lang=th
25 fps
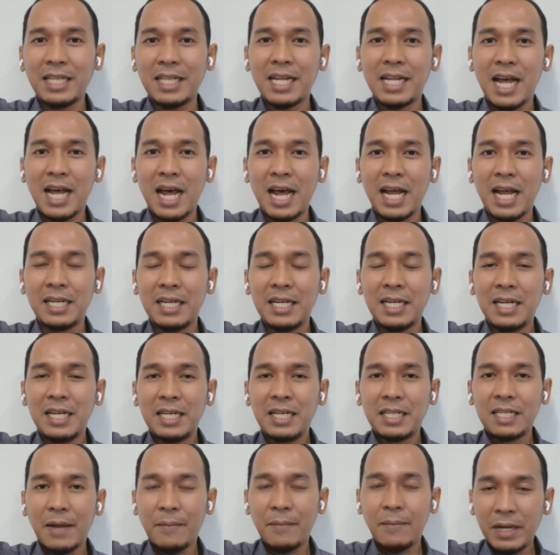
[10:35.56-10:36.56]
นาชาติ
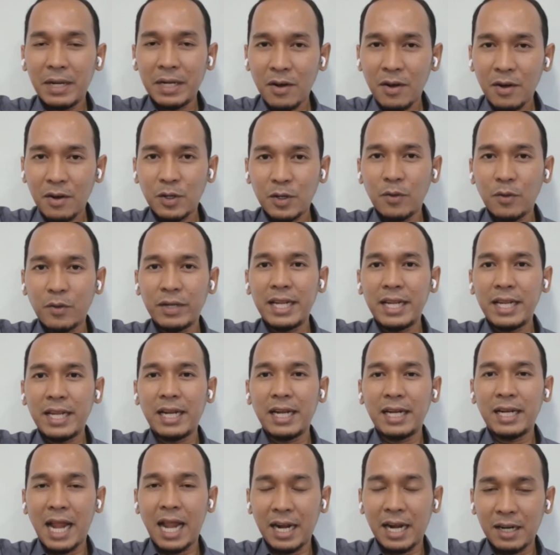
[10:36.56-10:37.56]
จะเป็นข้อถกเถีย
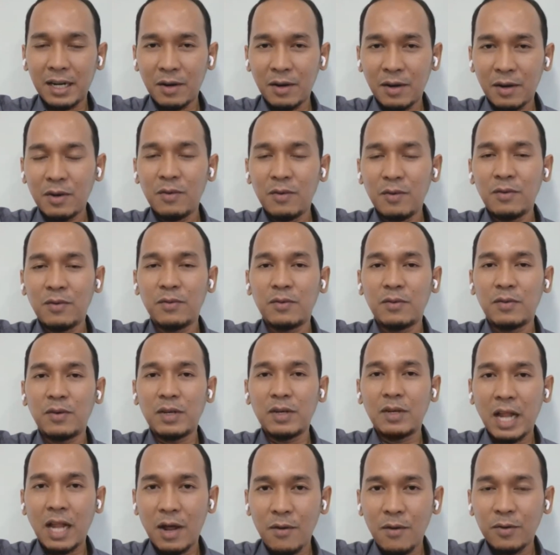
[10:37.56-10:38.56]
งหลัก เราต้อง
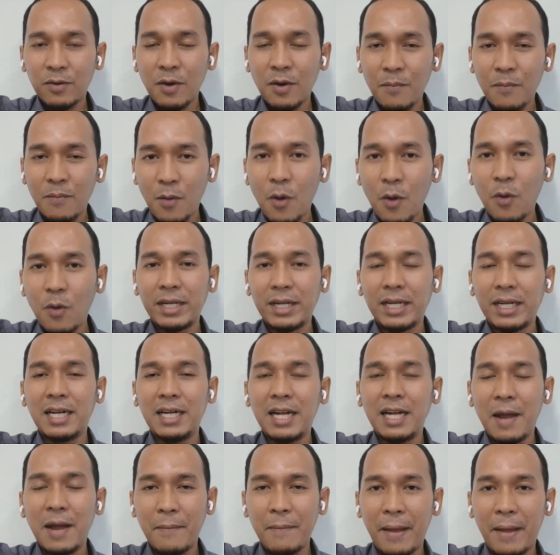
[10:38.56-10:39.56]
เราต้องพูดถึง
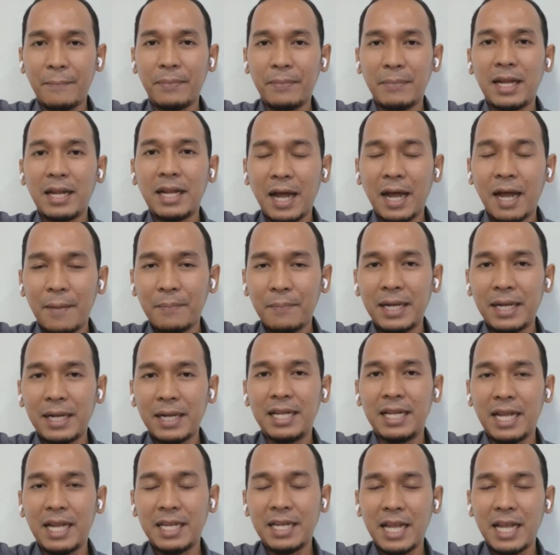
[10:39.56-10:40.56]
เรื่องแบบนั้นนะครับ ประ
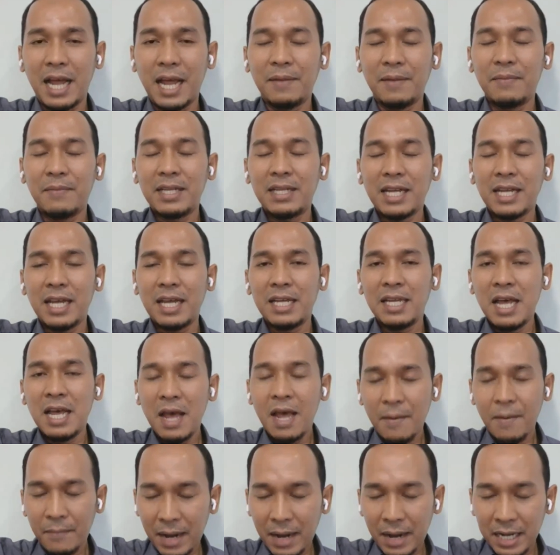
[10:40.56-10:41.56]
เด็นใหญ่ ๆ ไม่ใช่
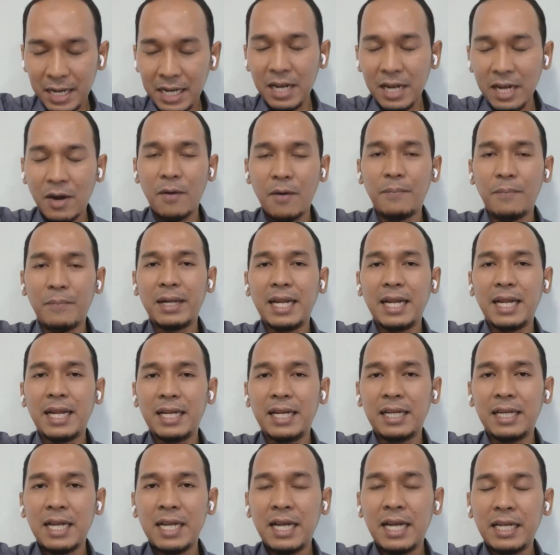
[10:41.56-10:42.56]
มาเรื่องของประเด็น
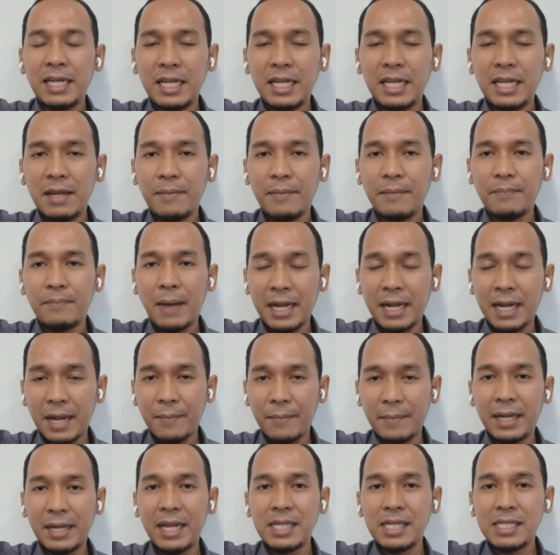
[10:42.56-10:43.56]
ที่ภายใน
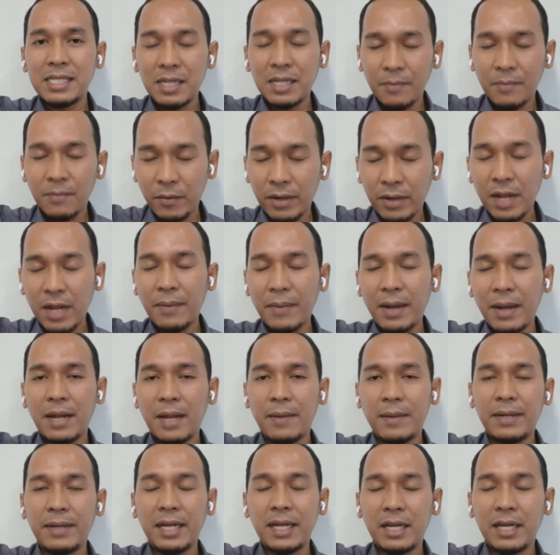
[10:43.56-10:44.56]
ประเทศ ซึ่งผมเชื่อภายใน
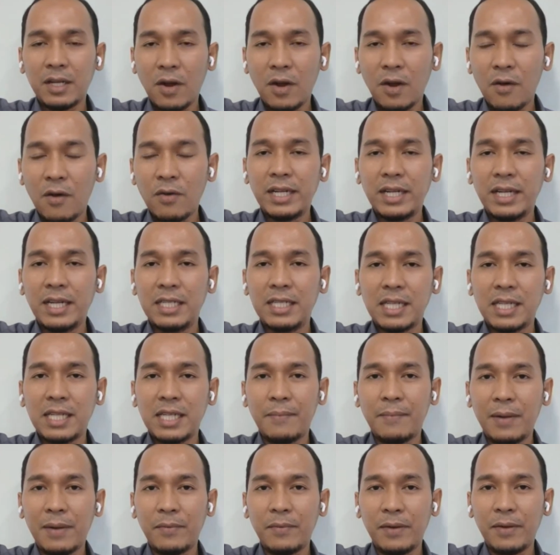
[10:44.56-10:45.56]
ประเทศท้องถิ่น
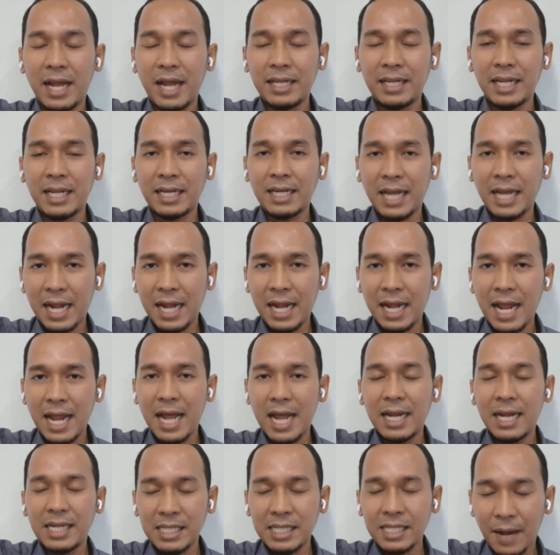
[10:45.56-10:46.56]
สามารถบริหารจัดการได้
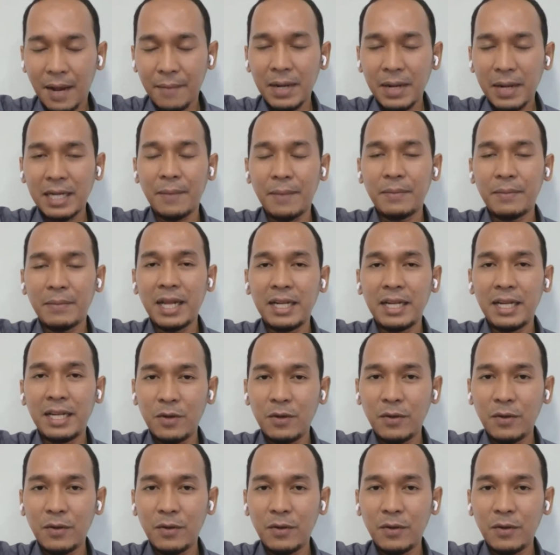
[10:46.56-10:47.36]
และสามารถทำได้ดี